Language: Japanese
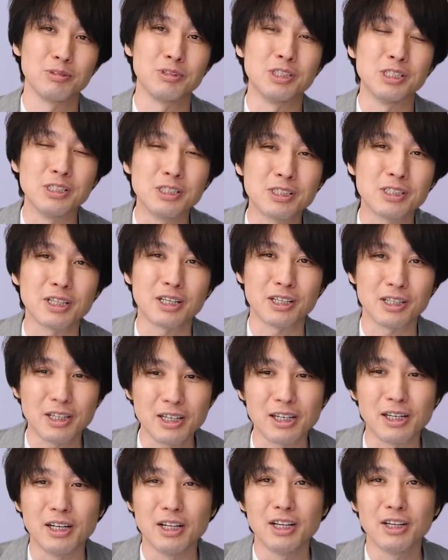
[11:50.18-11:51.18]
人材
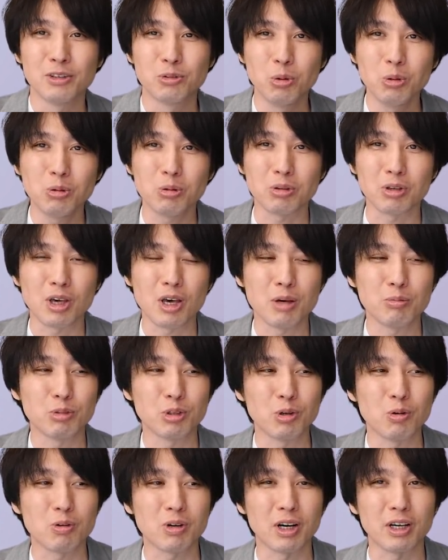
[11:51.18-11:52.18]
がどんどんゲーム
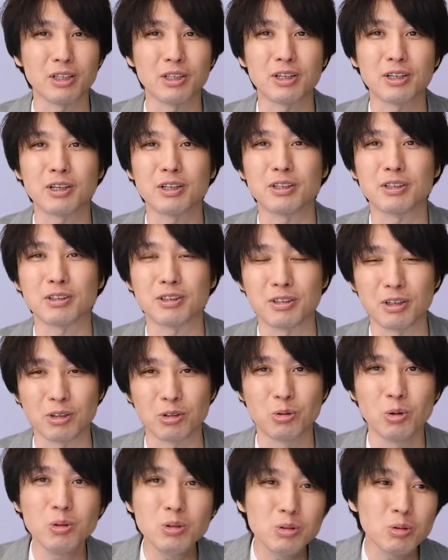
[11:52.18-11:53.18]
業界に流れてきて
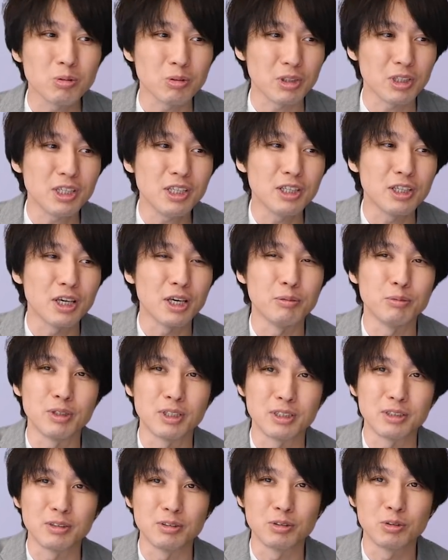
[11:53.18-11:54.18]
どんどんいいゲーム
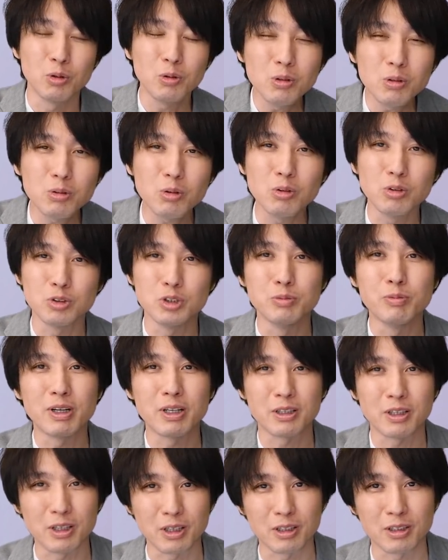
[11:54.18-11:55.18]
がどんどん生ま
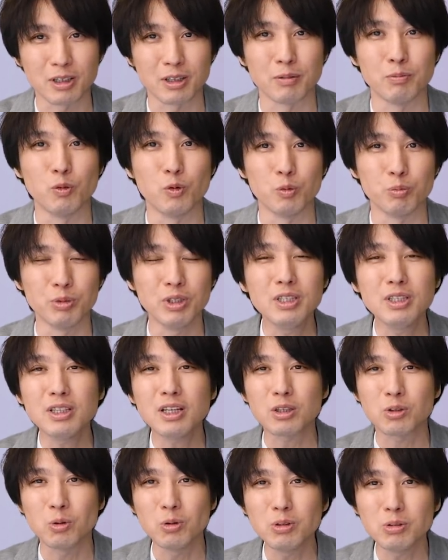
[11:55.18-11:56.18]
れていったらもうみん
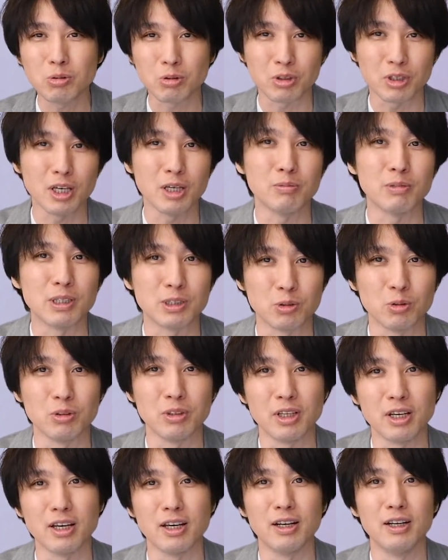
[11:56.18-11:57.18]
などんどんゲーム遊
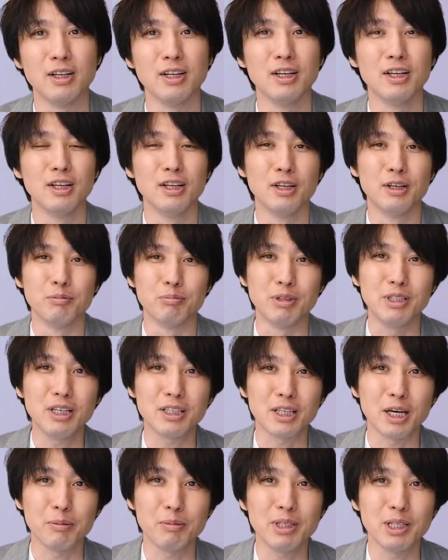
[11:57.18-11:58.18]
んでみん
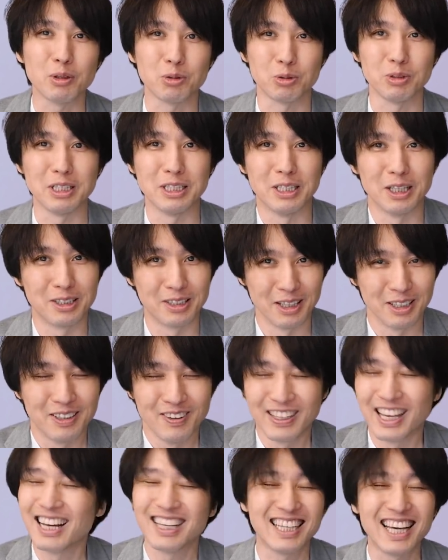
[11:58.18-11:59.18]
なダメな大人になってい
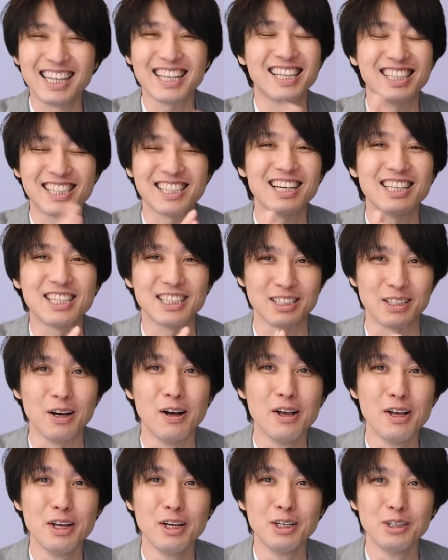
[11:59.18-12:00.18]
くみたいな違う違う違う
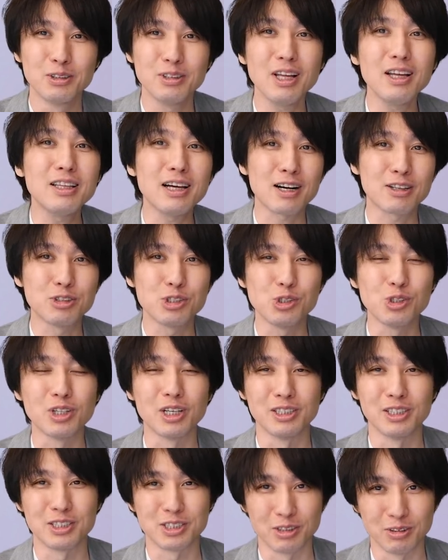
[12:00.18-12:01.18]
それなんで悪循
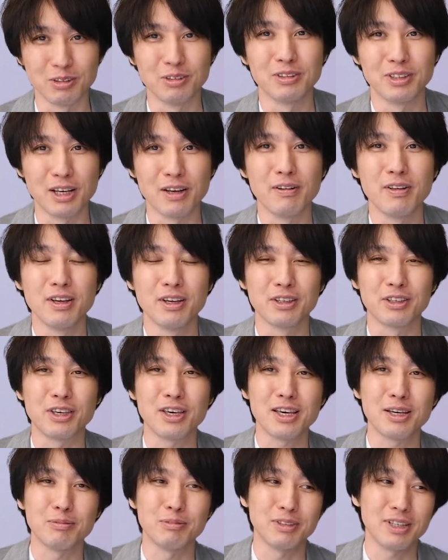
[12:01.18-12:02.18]
環になっちゃうのね
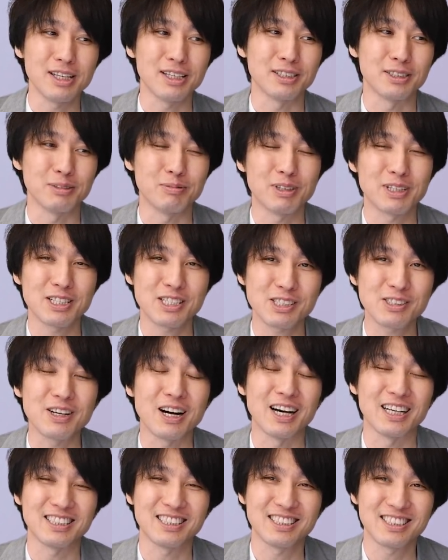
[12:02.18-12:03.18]
ゲームで素晴らしく
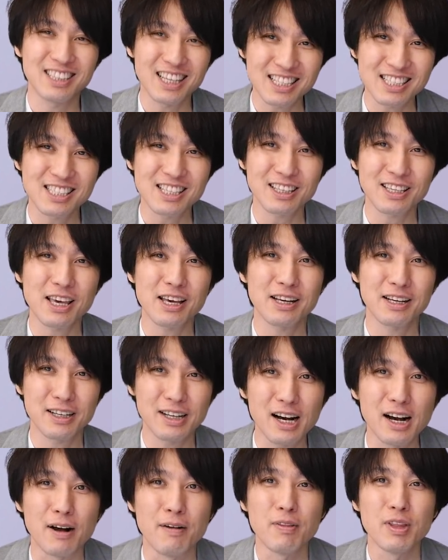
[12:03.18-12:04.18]
発散した結
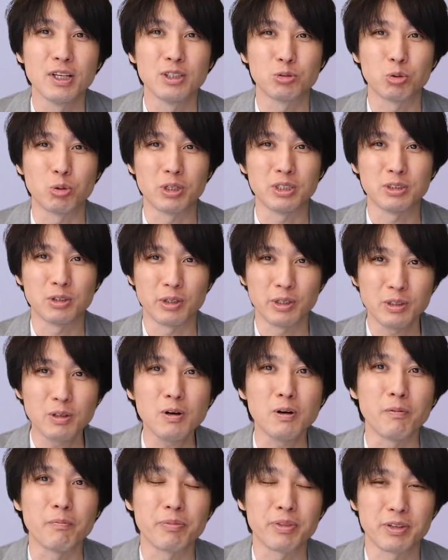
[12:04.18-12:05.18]
果それぞれ
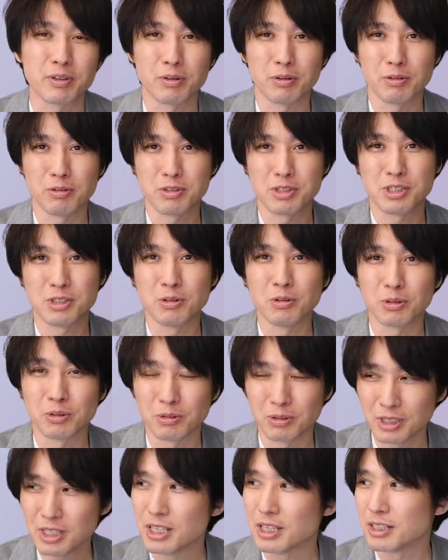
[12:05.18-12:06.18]
のその仕
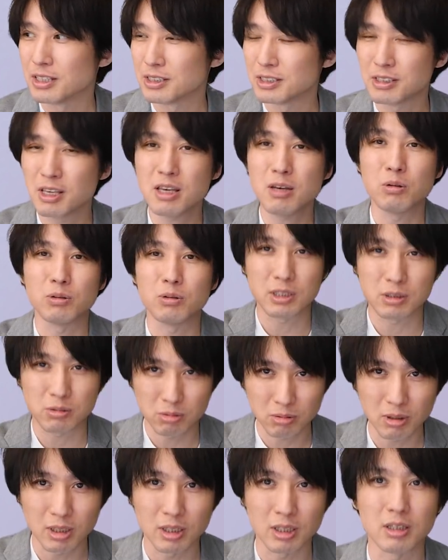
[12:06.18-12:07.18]
事に精す
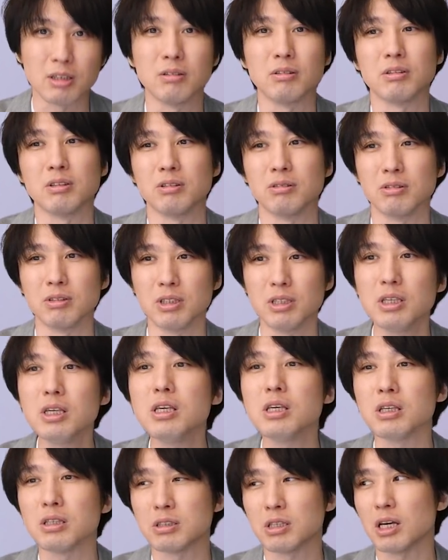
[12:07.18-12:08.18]
ことができるっていう
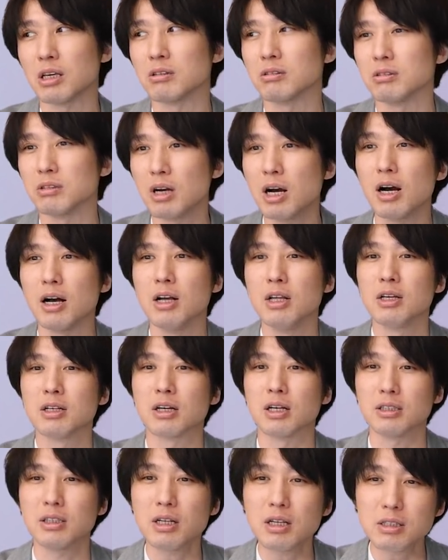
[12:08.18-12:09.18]
いいサイクルが
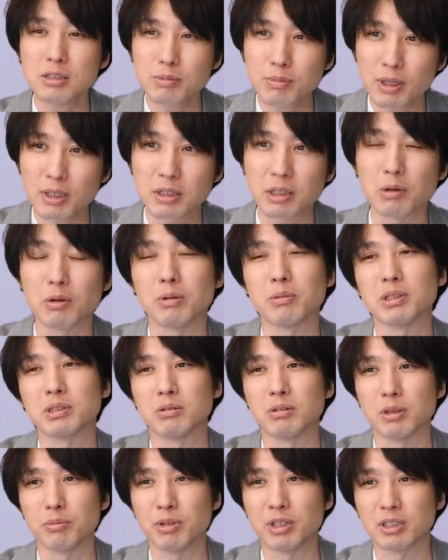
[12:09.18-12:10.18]
必ず待っておりま
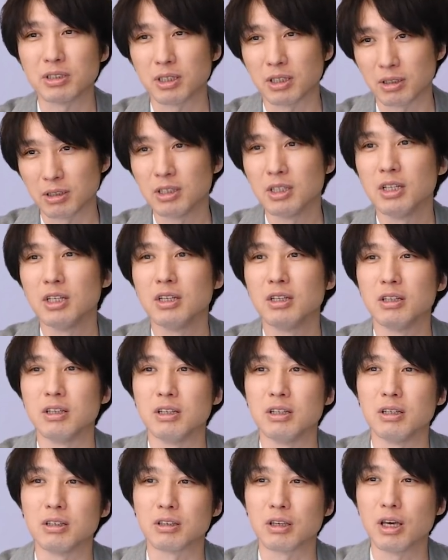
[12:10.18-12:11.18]
すので皆さん、
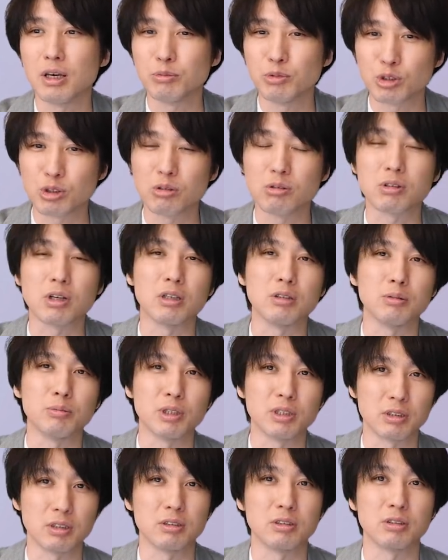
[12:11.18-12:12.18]
えー、ゲーム業界の
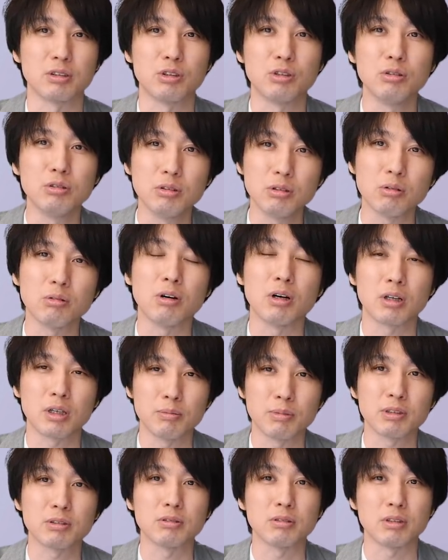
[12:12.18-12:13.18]
皆さんで給料を上げ
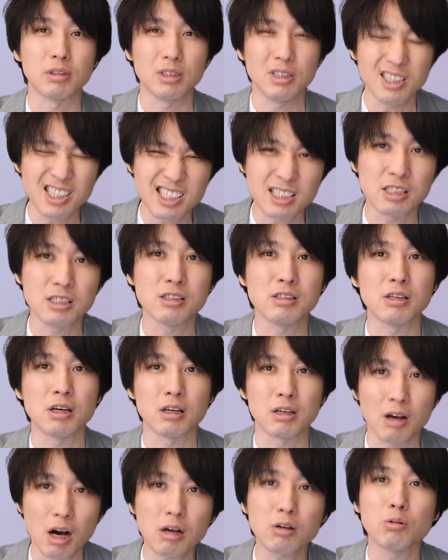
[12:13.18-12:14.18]
まくっていい人
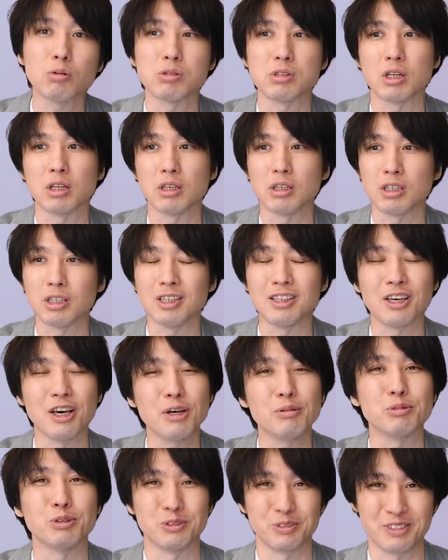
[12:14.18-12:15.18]
材確保していい
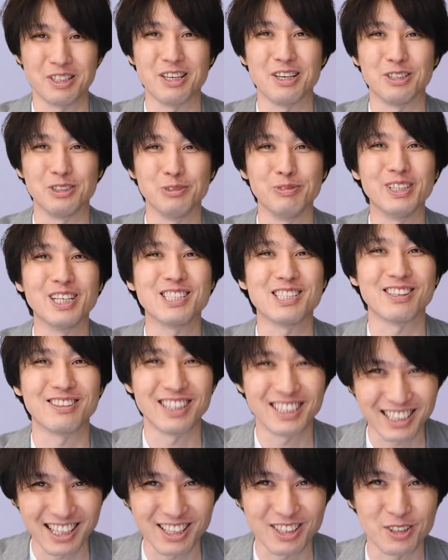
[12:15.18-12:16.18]
ゲーム、え生み出してく
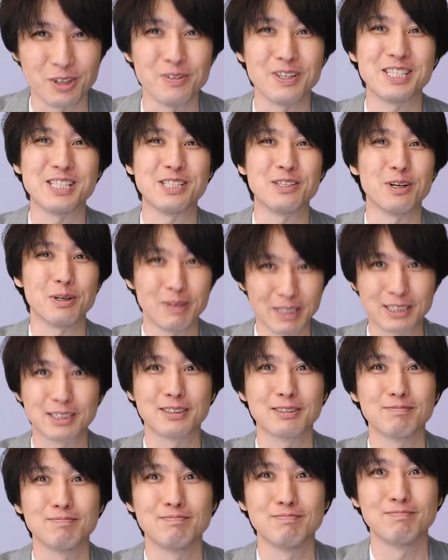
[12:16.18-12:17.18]
ださいお待ちしておりま
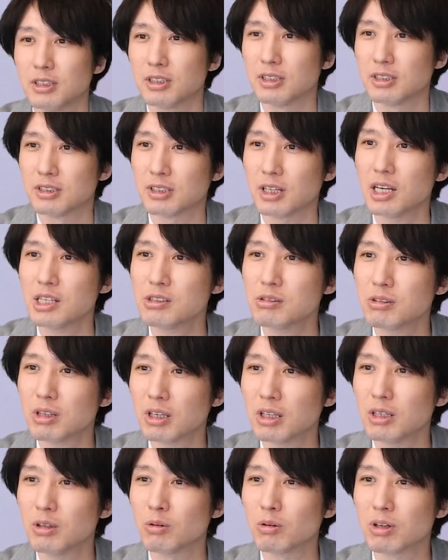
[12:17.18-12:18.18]
す最終
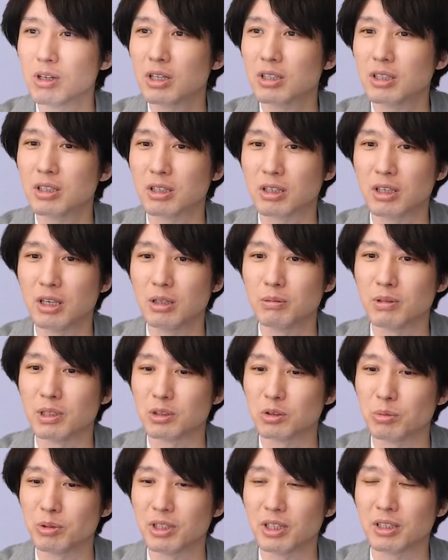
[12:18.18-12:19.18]
的に俺がただゲーム
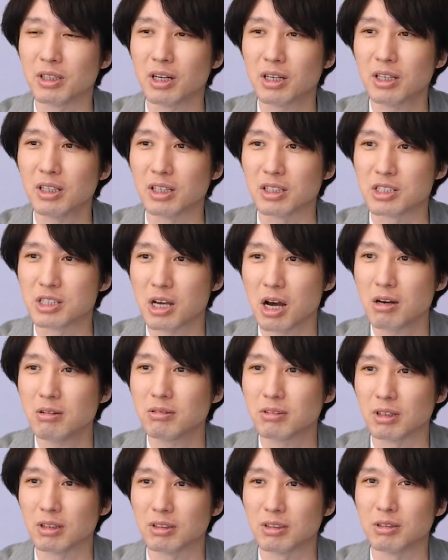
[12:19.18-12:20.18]
遊びたいだけなんちゃ
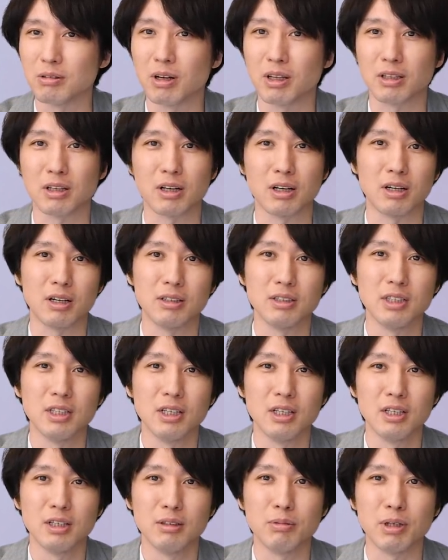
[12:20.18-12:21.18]
うんかって言われたら、
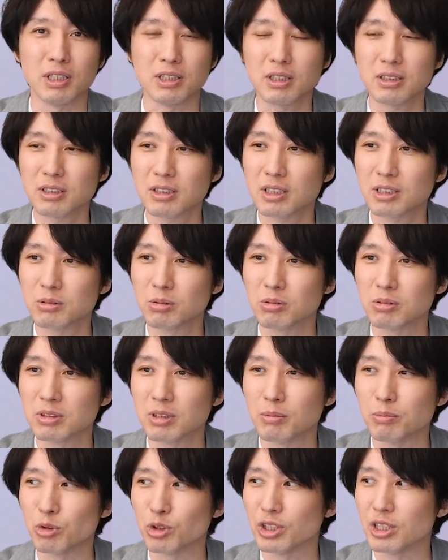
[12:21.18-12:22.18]
まあ、いささかその
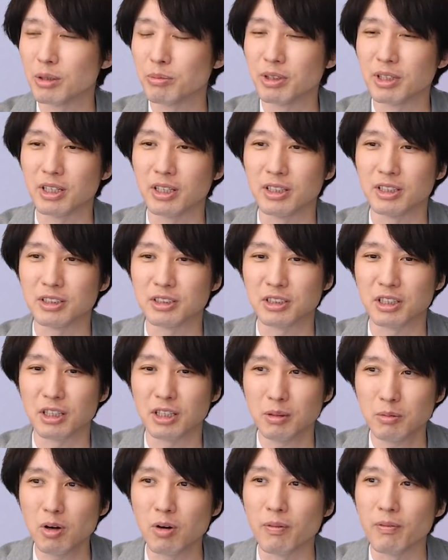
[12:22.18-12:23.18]
線も否めないんですけ
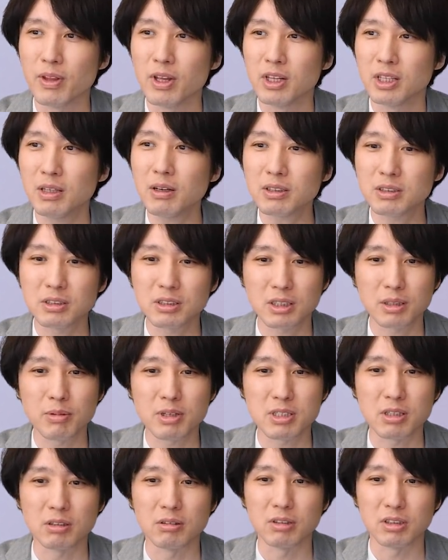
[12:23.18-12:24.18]
れども、では続き
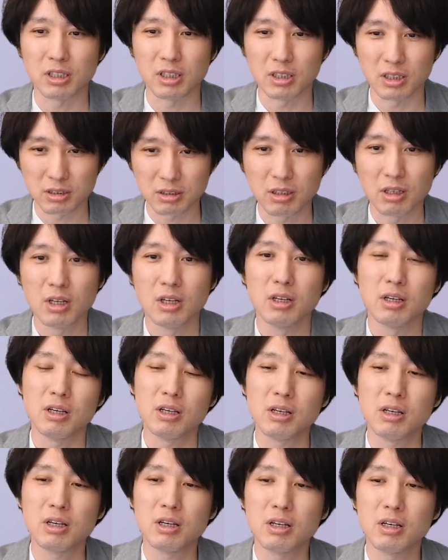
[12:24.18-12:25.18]
ましての話題です。
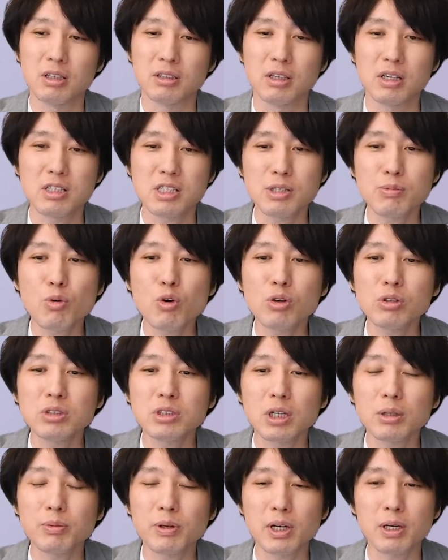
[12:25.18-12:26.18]
えー、
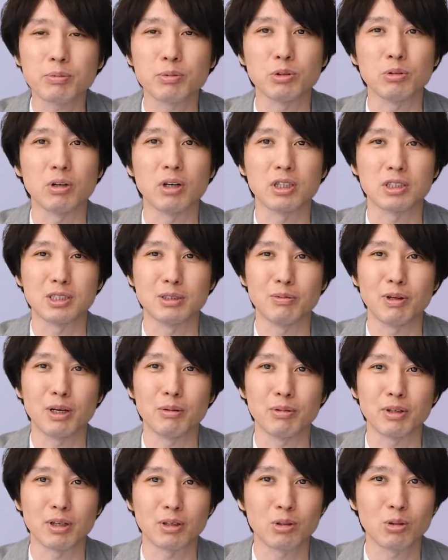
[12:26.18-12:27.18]
デジモンサバイブの発
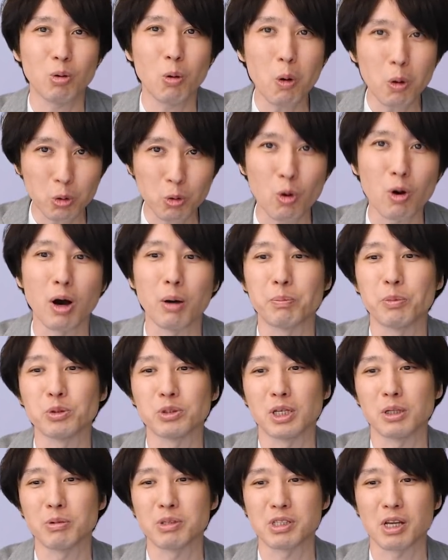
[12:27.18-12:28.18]
売日がとうとう発表
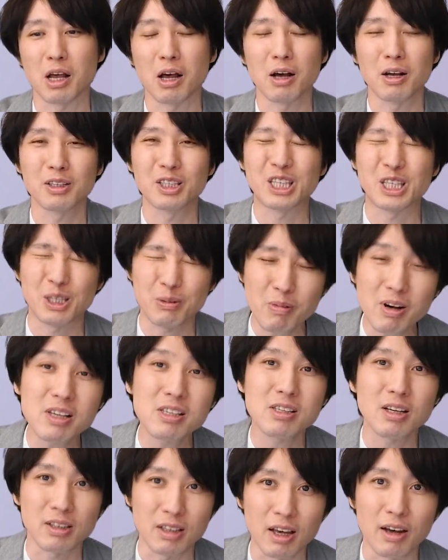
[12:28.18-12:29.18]
されました。来ま
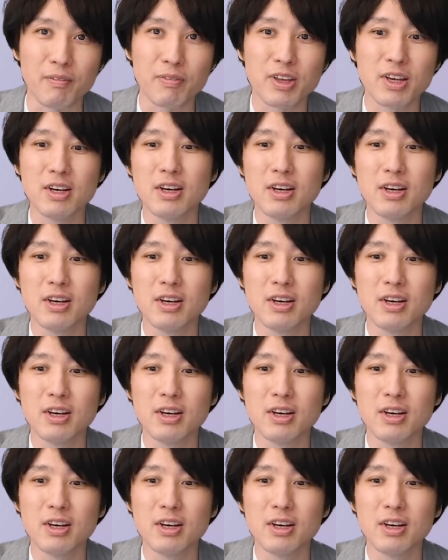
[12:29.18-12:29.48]
したね。